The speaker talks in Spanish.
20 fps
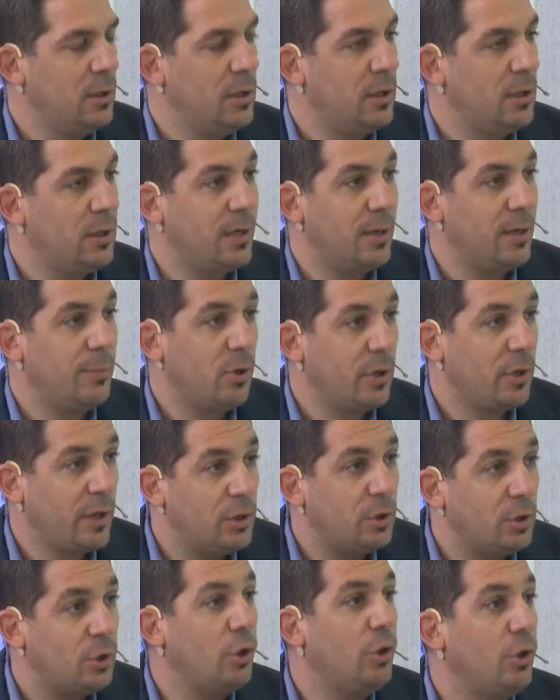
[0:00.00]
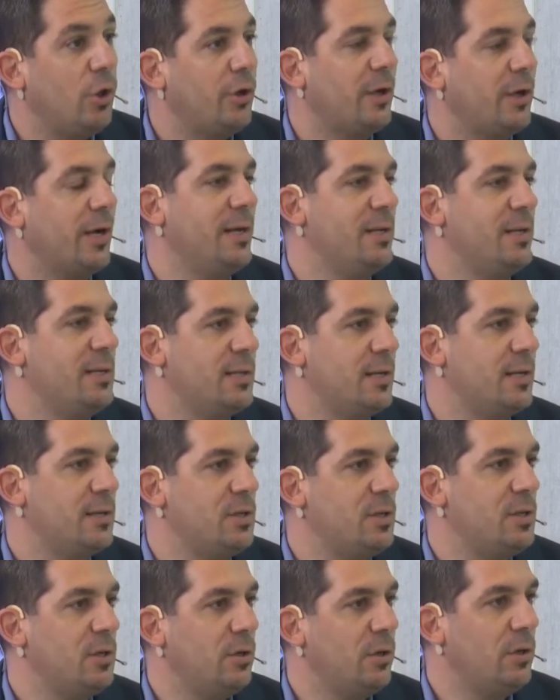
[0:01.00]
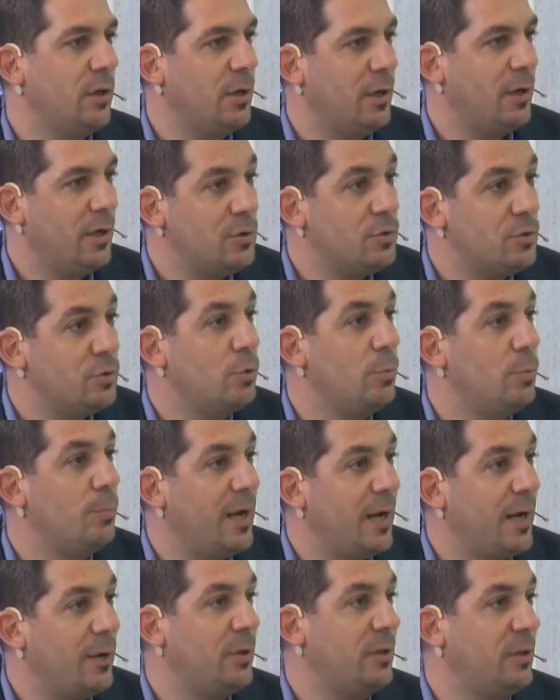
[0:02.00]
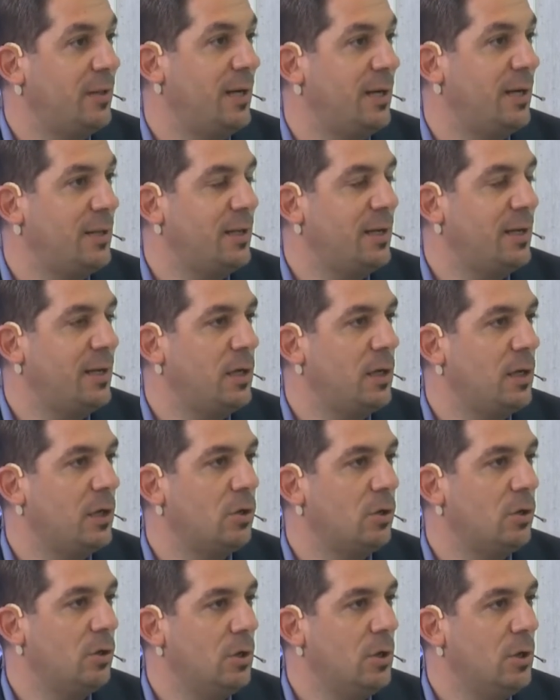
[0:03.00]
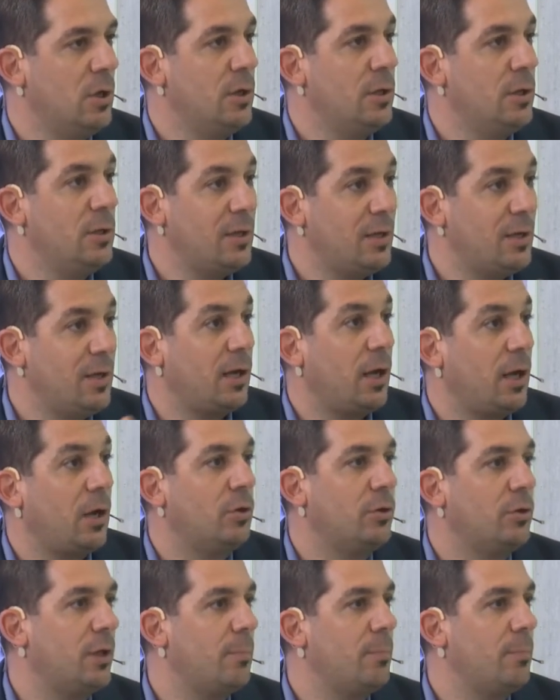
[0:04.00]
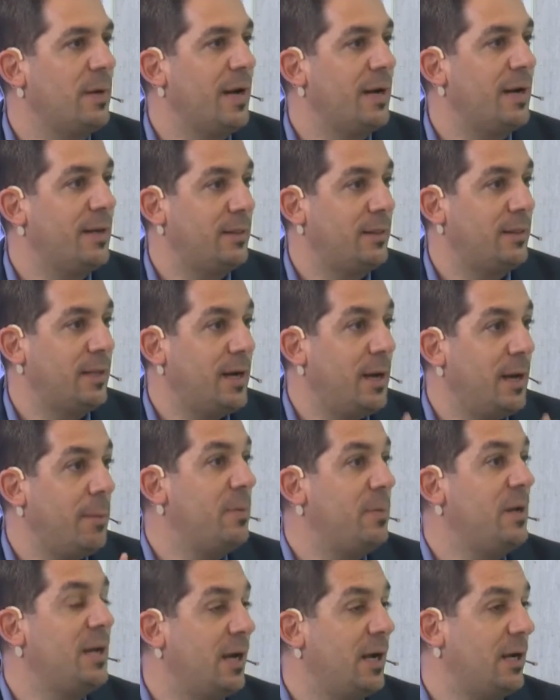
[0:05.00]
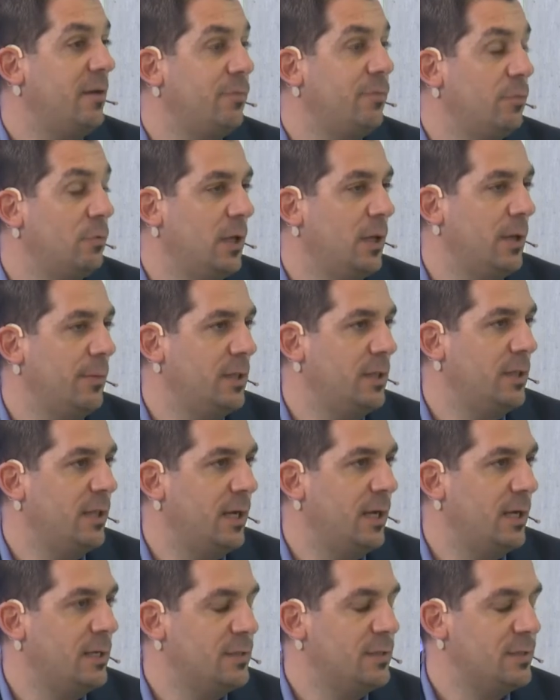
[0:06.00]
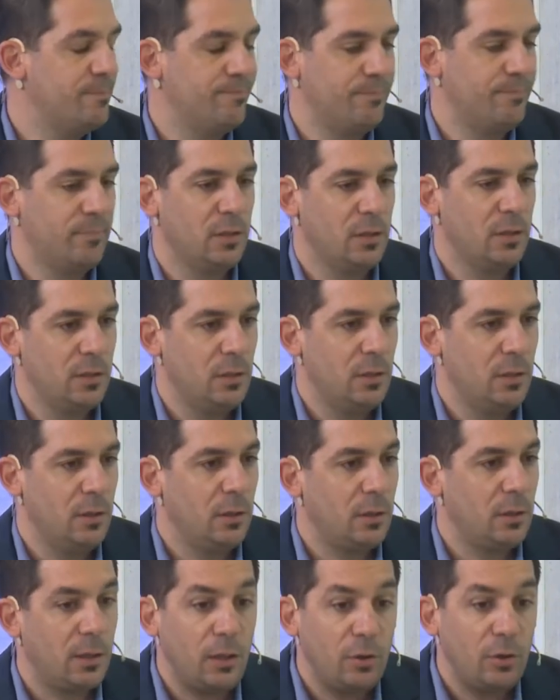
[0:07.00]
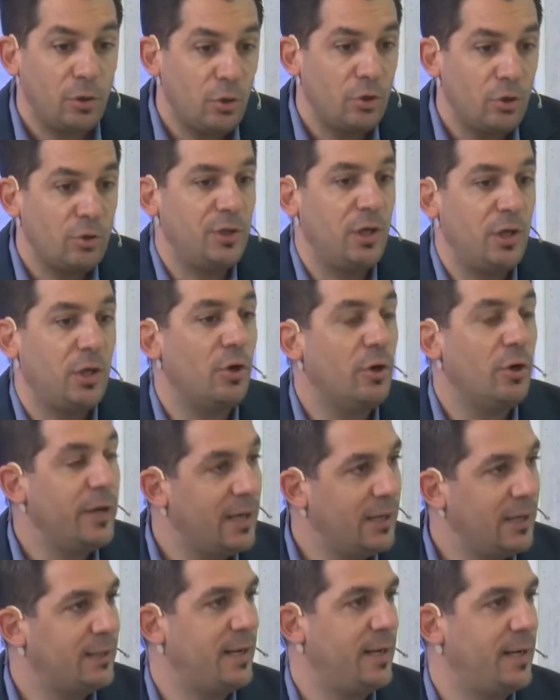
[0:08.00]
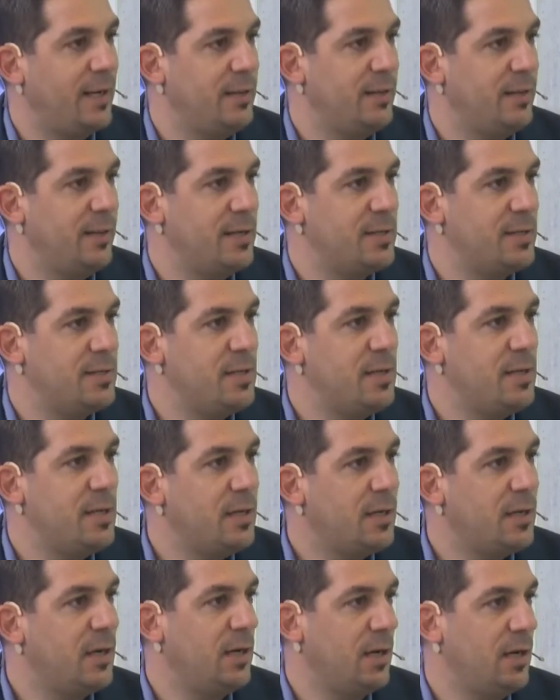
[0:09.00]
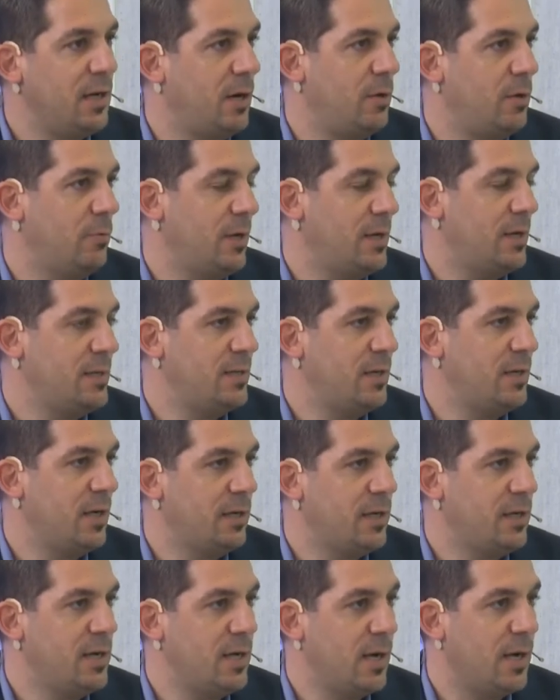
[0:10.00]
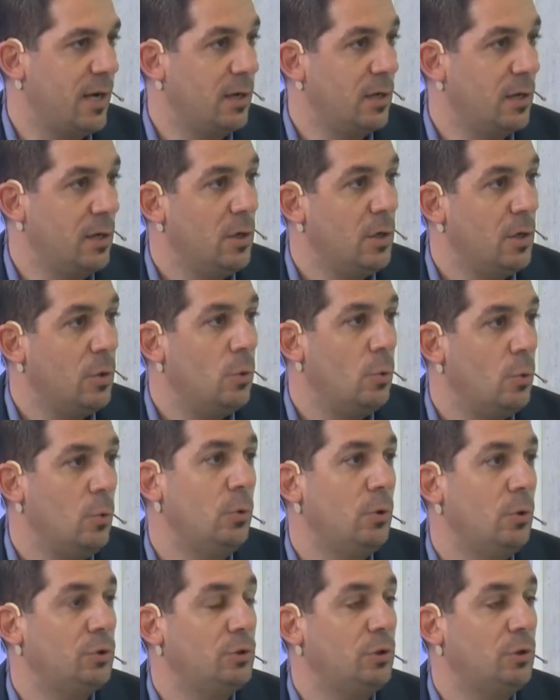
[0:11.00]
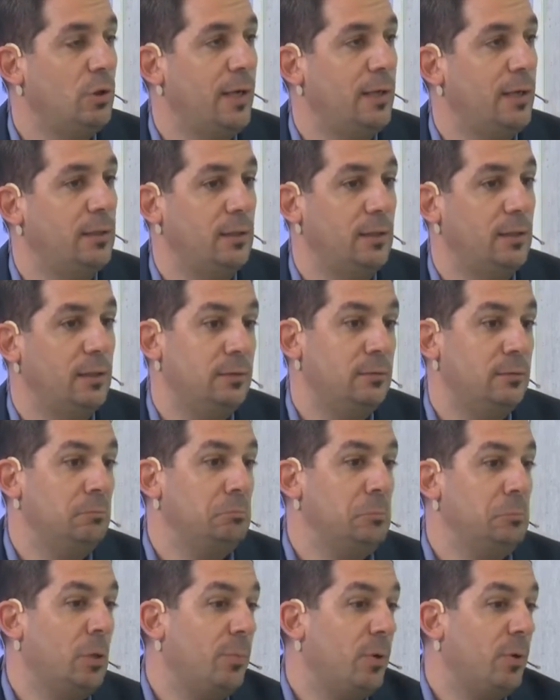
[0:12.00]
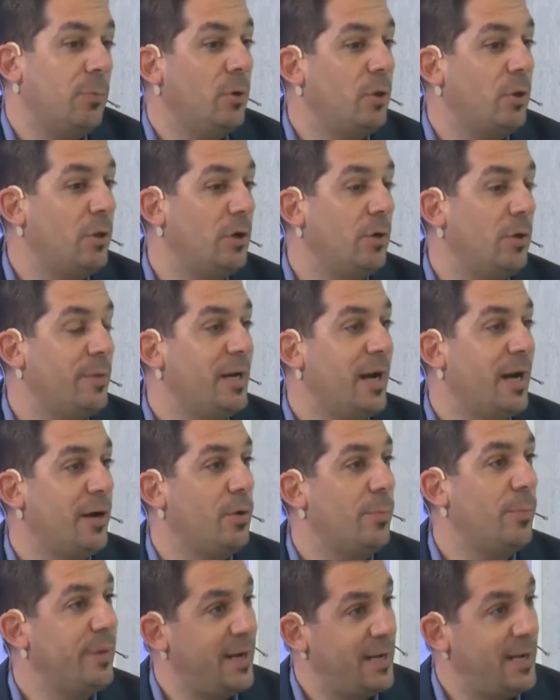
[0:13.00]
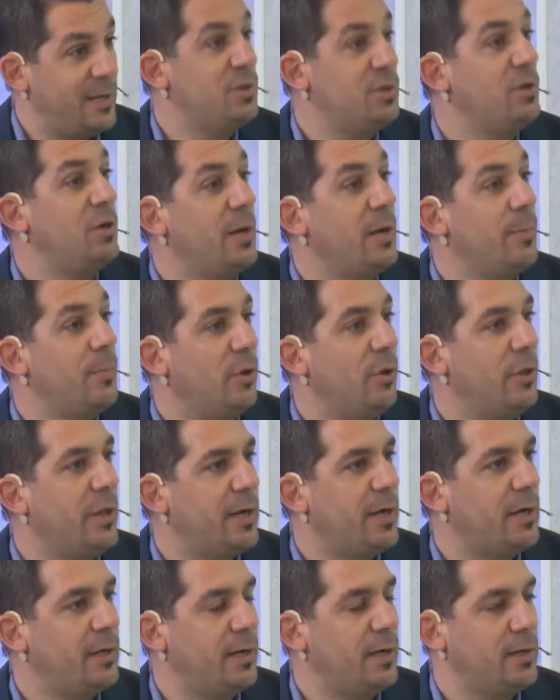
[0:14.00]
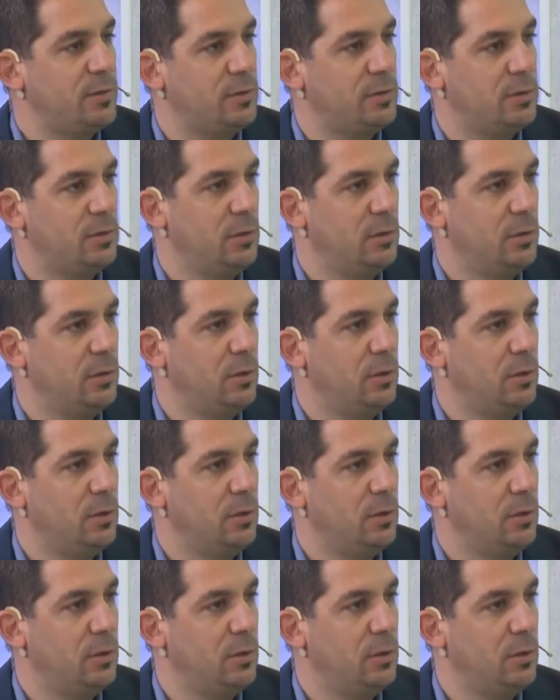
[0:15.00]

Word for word: y creemos que toda organización en su plano estratégico tiene que contemplar tres pilares fundamentales, que todos se conectan entre sí y generan una sinergia. Uno son la, lo podemos denominar operaciones modernas,